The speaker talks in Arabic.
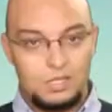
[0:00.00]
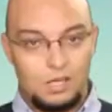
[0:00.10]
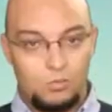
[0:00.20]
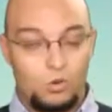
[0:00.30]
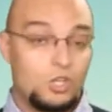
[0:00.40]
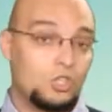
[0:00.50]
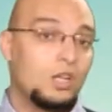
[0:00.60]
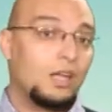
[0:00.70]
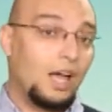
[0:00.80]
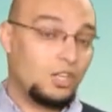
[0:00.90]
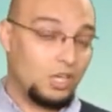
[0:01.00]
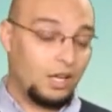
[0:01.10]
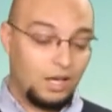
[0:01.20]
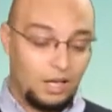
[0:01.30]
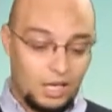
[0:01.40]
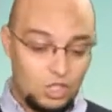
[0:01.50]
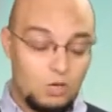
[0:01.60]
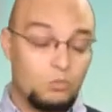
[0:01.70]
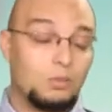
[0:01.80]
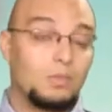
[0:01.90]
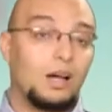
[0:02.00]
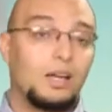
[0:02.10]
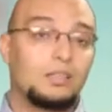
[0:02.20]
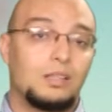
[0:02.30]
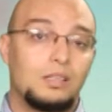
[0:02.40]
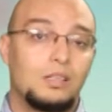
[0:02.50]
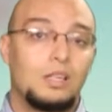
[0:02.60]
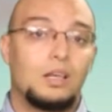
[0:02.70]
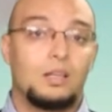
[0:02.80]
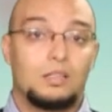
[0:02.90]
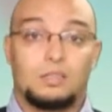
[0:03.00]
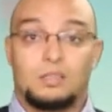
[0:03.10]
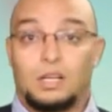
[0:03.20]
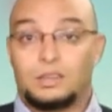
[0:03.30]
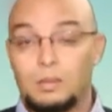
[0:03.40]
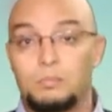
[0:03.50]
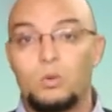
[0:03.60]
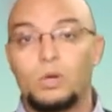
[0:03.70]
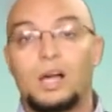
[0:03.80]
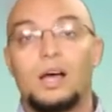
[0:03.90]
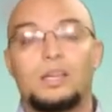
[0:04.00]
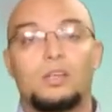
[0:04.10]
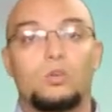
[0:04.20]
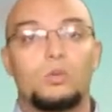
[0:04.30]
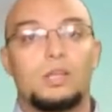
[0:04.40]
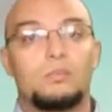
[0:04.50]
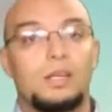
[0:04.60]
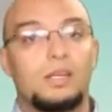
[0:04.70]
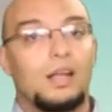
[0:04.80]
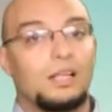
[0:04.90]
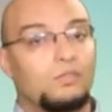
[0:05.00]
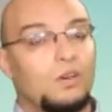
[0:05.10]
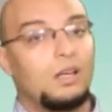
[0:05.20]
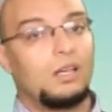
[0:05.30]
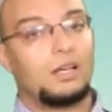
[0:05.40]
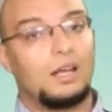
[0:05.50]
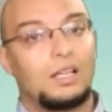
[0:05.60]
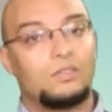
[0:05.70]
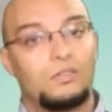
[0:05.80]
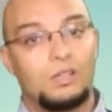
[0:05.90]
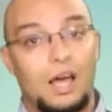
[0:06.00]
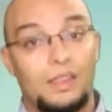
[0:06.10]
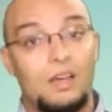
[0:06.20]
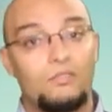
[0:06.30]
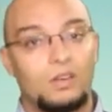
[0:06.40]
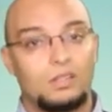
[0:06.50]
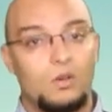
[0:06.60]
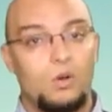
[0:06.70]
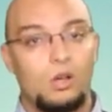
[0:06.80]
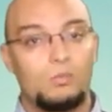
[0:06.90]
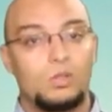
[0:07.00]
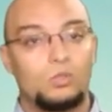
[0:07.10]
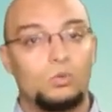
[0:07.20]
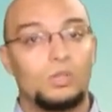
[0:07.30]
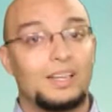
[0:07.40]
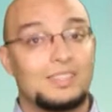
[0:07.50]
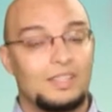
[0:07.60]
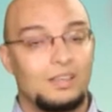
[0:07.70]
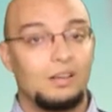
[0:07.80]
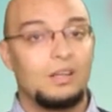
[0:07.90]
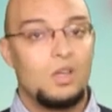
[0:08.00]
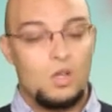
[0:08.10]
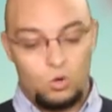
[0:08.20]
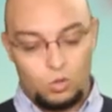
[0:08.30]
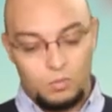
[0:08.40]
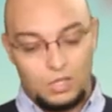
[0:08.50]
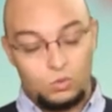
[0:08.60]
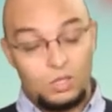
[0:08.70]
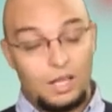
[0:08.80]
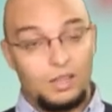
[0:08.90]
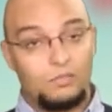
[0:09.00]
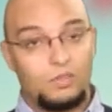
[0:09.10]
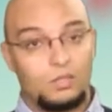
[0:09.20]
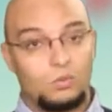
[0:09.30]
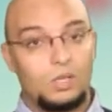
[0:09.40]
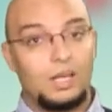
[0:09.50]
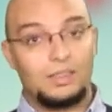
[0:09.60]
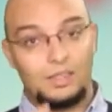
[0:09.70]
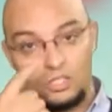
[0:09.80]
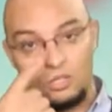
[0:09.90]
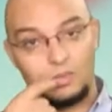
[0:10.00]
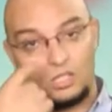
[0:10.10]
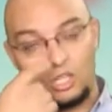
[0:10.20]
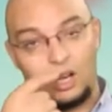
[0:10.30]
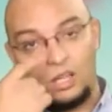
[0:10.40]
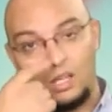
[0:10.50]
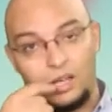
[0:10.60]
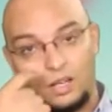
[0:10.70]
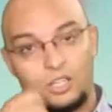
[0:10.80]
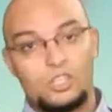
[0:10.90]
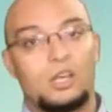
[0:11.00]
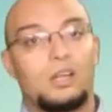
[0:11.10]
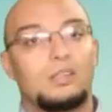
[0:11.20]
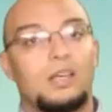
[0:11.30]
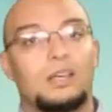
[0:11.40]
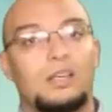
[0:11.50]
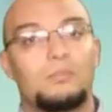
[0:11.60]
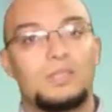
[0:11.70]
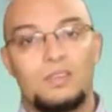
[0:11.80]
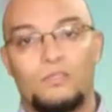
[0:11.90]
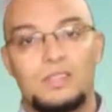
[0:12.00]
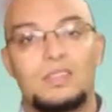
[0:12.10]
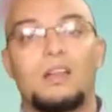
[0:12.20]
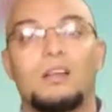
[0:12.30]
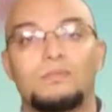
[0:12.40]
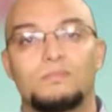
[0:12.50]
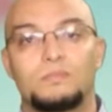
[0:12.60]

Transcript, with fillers: يستعملوهاش حاجه حاجه مهمه ايضا آه، الطب الوقائي قلنا باللي الاطفال اللي الاظافر تاعهم تكون قصيره كم يكون الاظافر طويله تنجم تجرح الغشاء الداخلي بصفه سهله